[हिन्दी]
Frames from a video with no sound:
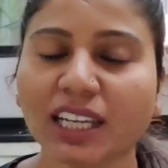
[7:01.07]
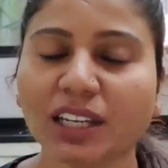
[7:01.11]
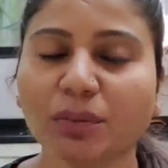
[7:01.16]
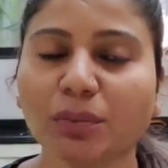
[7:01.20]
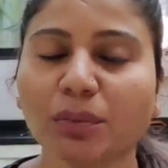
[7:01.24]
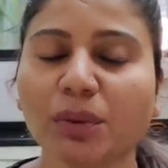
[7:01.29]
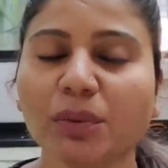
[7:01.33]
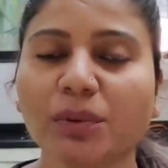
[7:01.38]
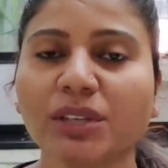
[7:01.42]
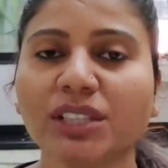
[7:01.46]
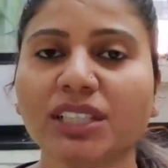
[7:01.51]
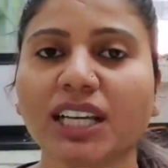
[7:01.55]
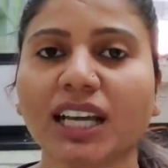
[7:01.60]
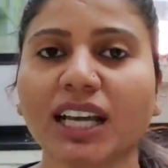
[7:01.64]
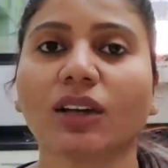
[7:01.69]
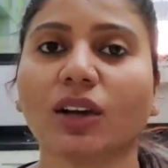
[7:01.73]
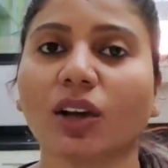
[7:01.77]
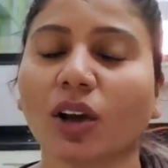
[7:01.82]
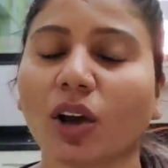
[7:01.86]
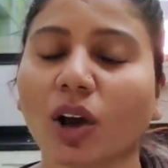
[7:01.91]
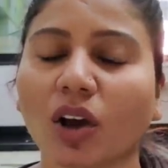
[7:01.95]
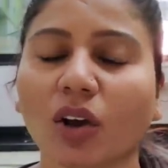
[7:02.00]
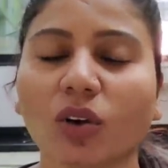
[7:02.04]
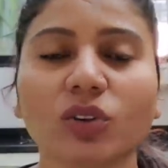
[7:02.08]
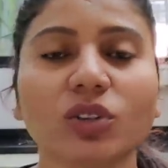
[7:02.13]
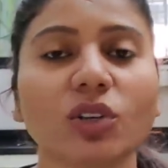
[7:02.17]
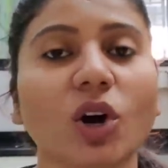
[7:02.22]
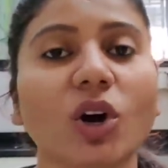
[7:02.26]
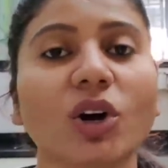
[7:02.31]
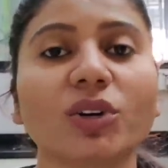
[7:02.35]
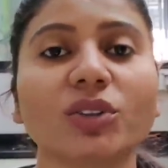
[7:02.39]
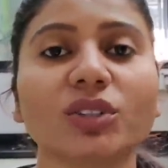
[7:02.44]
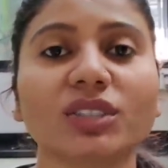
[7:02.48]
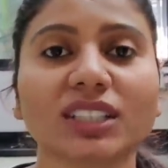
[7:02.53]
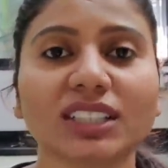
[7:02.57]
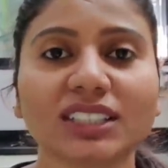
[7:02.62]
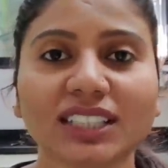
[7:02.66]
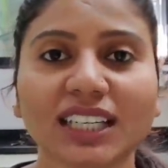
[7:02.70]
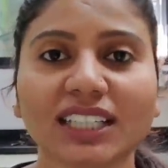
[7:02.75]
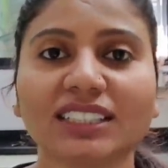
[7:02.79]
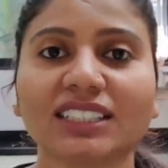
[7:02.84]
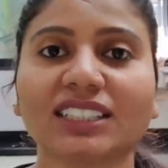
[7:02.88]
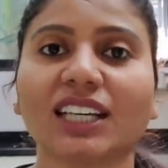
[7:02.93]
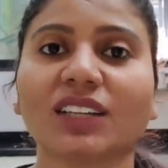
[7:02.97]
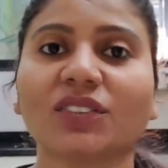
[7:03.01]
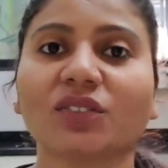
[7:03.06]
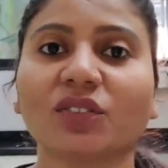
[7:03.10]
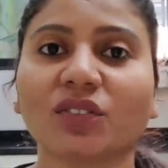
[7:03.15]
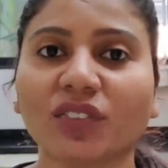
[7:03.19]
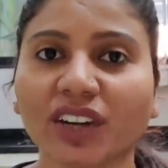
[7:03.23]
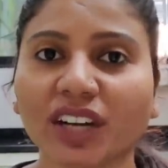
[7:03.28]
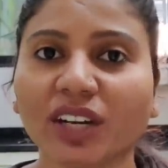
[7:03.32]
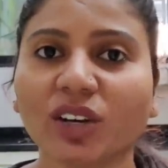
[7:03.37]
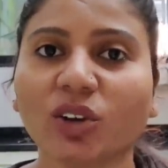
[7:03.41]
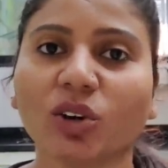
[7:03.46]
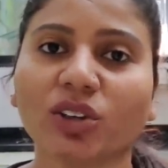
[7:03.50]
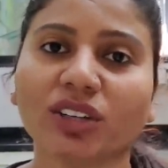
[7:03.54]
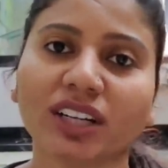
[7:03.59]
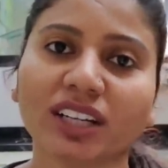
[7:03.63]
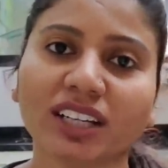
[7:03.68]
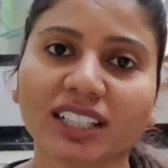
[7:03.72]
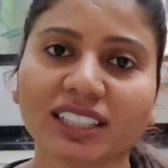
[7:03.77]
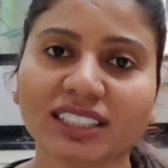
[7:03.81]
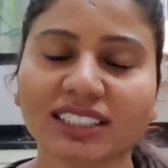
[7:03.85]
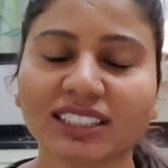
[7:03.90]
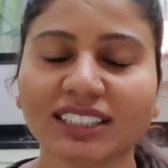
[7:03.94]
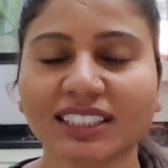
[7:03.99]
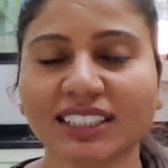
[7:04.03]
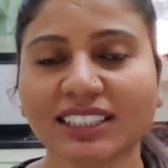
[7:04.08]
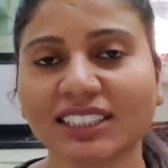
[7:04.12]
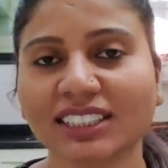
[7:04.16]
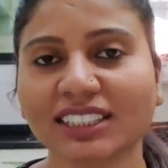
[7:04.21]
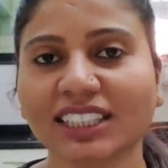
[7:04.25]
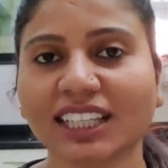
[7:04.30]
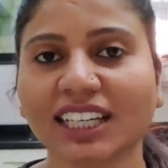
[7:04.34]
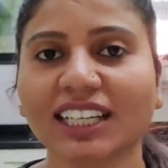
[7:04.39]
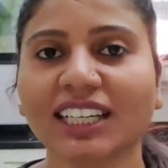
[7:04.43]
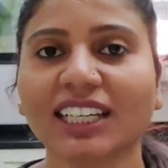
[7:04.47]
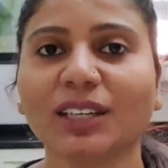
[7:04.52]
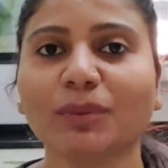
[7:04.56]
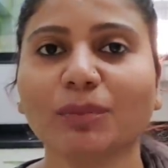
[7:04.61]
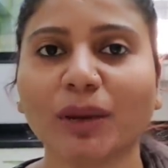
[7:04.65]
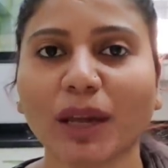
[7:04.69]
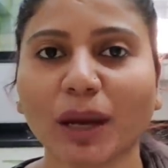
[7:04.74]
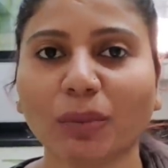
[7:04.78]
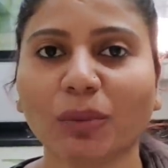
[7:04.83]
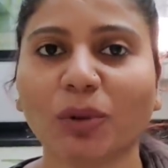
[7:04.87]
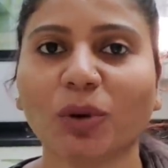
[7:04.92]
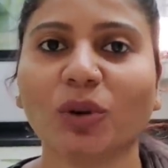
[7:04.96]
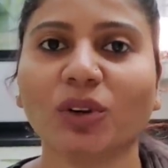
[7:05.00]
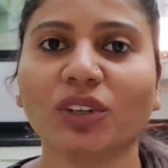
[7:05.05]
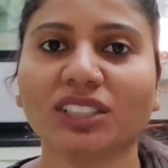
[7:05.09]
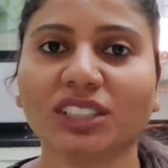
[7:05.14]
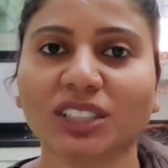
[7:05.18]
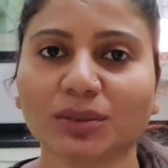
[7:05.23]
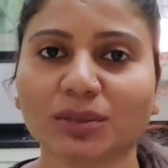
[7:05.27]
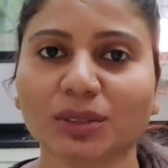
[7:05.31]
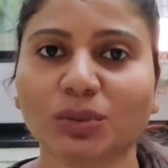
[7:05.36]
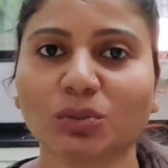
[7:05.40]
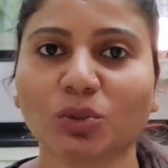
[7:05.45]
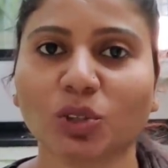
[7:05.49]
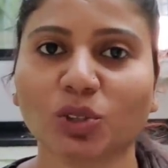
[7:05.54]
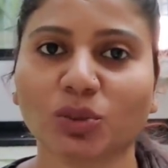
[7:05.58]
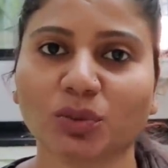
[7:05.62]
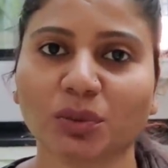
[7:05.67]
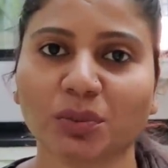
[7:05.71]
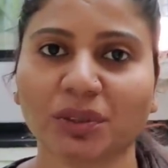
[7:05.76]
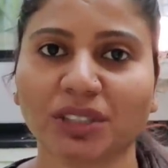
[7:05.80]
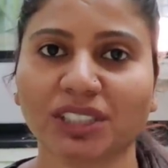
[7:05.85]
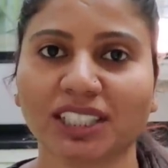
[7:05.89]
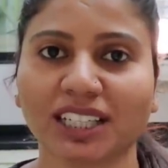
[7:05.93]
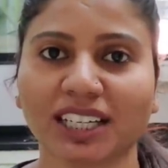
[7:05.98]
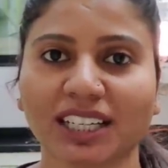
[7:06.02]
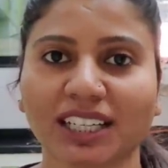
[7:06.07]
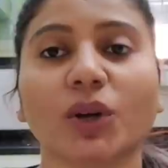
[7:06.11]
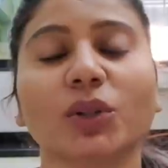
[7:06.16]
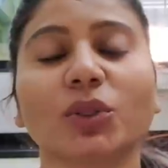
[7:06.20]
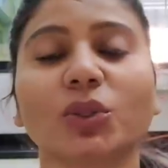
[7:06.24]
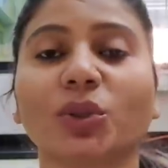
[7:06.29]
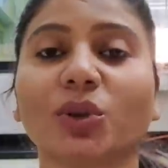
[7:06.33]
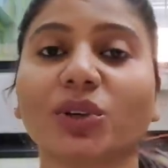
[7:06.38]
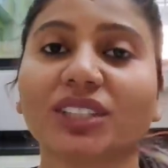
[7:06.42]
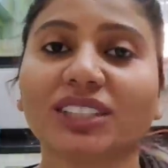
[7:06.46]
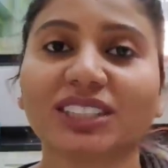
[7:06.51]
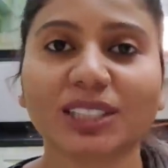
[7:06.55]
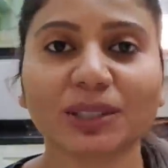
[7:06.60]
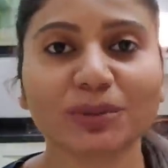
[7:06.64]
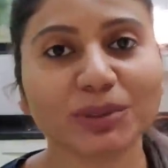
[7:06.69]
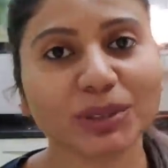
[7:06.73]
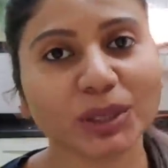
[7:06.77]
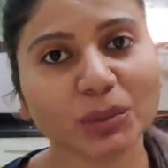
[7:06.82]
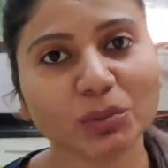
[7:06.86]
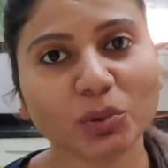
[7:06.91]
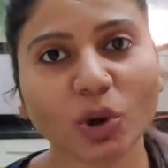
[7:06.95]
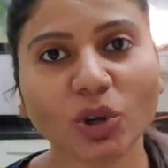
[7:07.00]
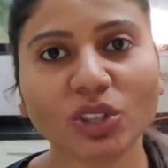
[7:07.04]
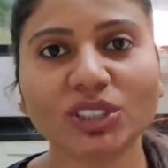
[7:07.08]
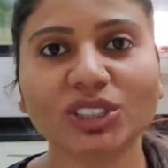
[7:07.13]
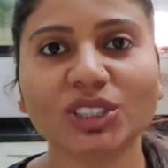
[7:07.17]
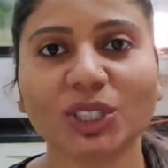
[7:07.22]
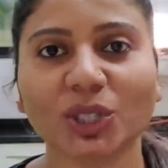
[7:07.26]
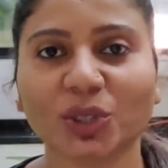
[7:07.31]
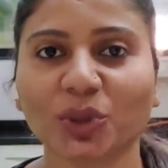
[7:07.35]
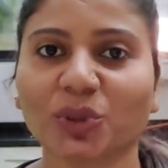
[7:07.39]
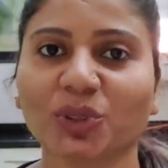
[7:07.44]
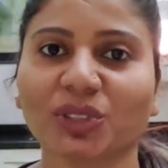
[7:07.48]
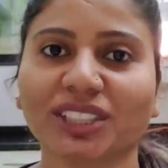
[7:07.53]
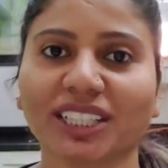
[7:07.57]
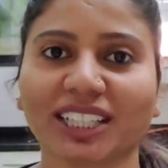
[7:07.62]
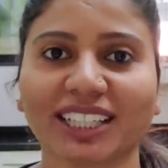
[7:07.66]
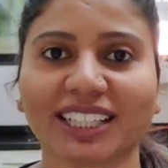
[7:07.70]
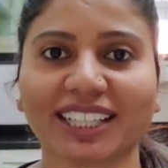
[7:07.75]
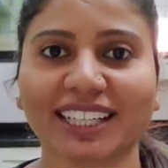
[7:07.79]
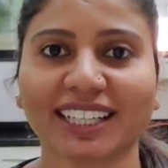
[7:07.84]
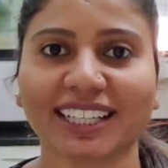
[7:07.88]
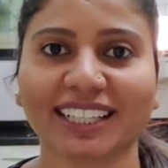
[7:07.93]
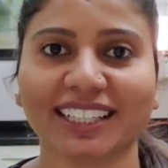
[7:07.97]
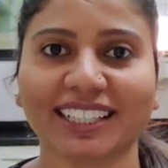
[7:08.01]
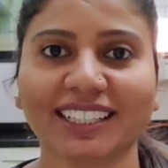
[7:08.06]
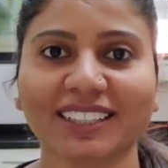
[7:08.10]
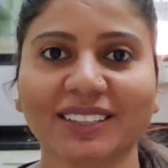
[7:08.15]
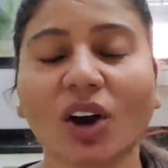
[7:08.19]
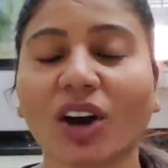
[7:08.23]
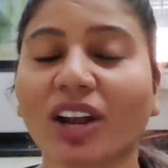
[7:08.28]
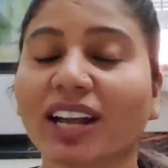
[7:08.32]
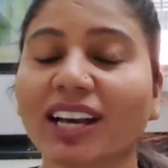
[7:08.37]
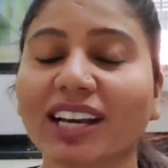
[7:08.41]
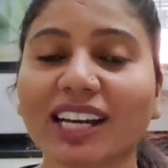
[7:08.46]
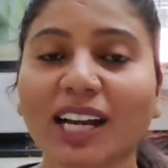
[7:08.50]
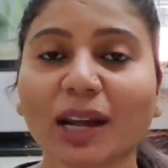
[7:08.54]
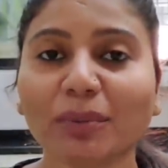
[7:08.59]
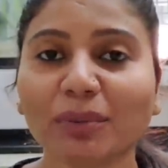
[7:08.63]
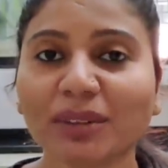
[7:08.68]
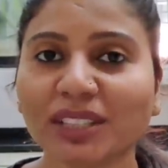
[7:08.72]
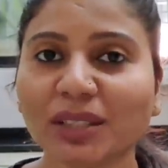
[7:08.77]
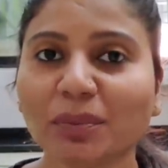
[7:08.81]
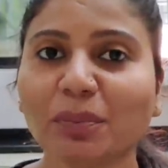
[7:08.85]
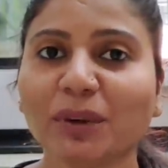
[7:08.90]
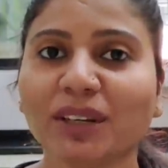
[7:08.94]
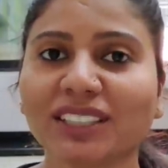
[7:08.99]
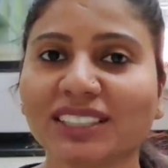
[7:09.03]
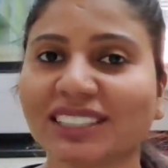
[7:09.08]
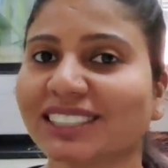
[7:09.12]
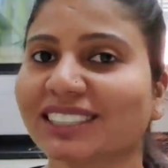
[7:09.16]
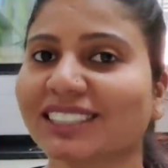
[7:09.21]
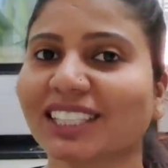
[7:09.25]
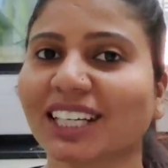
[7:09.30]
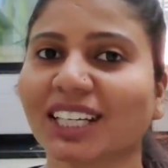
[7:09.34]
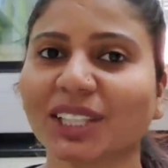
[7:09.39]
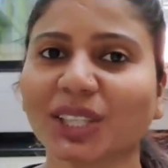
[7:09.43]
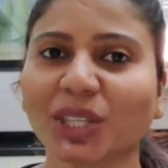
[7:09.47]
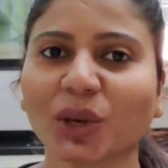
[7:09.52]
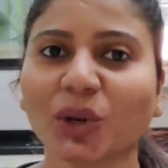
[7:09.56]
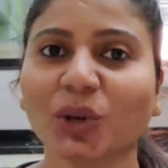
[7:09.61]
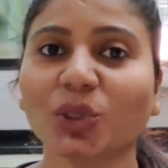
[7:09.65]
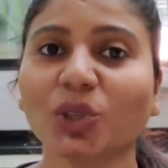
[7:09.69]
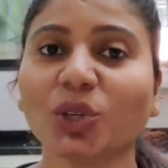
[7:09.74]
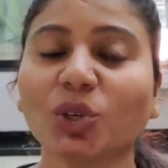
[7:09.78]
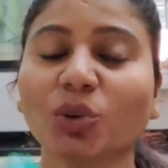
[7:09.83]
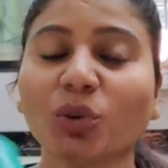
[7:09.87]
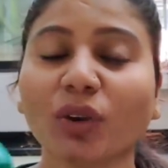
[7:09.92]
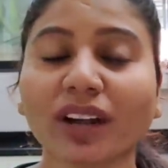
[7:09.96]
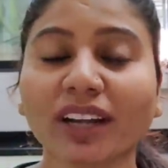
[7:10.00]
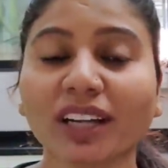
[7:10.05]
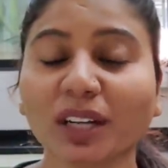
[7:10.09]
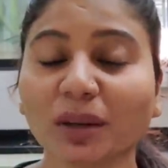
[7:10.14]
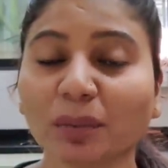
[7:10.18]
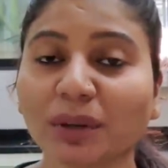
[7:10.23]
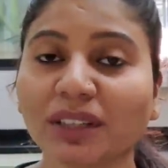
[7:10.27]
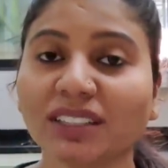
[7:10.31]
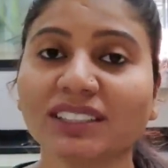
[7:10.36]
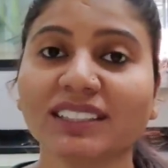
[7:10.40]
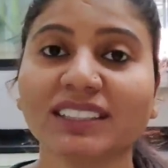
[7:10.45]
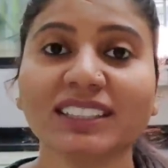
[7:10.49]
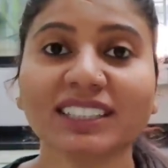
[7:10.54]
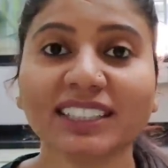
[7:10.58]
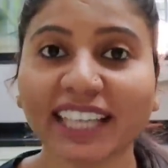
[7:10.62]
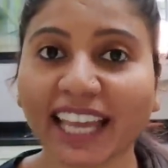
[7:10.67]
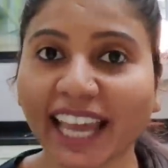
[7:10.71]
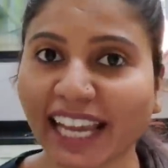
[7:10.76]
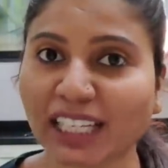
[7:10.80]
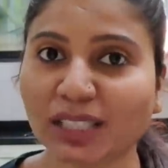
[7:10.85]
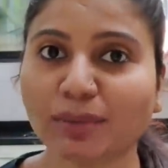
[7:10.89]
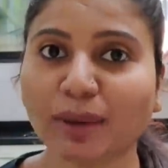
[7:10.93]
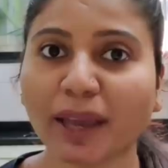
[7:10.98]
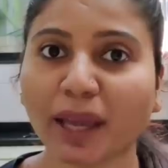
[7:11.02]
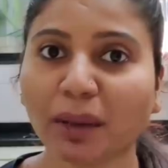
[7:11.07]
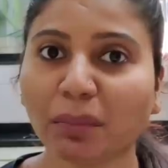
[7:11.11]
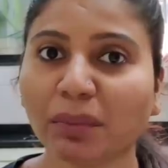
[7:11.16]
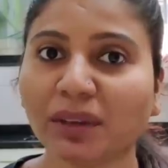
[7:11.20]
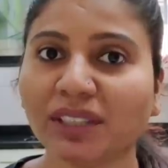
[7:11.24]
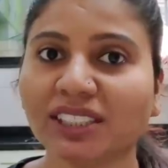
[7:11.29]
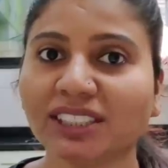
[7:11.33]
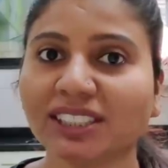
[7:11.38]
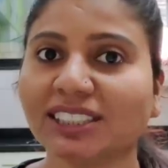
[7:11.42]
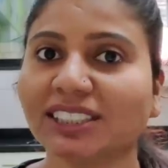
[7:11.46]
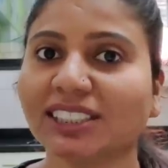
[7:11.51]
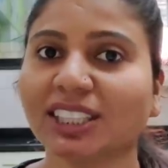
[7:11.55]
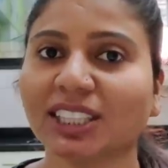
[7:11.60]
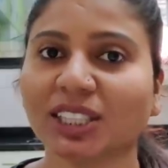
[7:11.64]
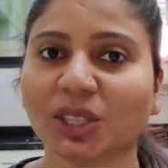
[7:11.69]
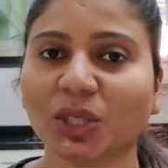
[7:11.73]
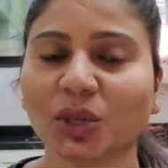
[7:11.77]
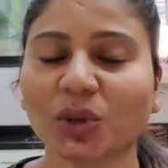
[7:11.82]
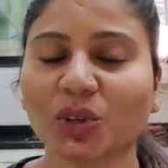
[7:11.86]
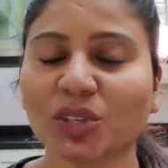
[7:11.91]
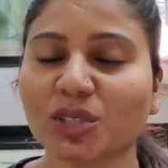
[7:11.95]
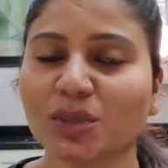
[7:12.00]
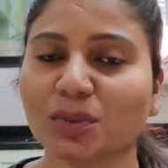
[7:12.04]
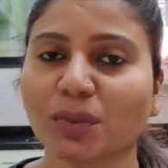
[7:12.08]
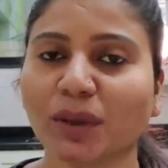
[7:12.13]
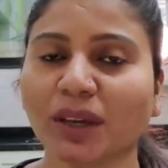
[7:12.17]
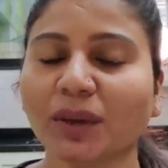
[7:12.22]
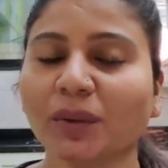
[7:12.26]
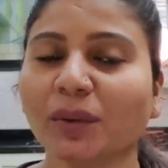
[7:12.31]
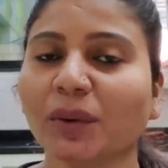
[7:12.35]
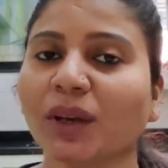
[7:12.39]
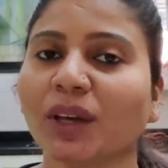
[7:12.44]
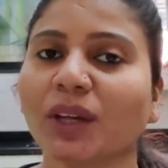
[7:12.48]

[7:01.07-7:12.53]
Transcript: भी मिल जाएगा और उसके साथ साथ फ्री डॉक्टर कंसल्टेशन का लिंक भी आपको डिस्क्रिप्शन बॉक्स में मिल जाएगा डिस्क्रिप्शन बॉक्स जरूर चेक कर लेना और अगर आप इसे परचेस करते हो तो ट्वेंटी परसेंट कैशबैक भी जीत सकते हो इस पे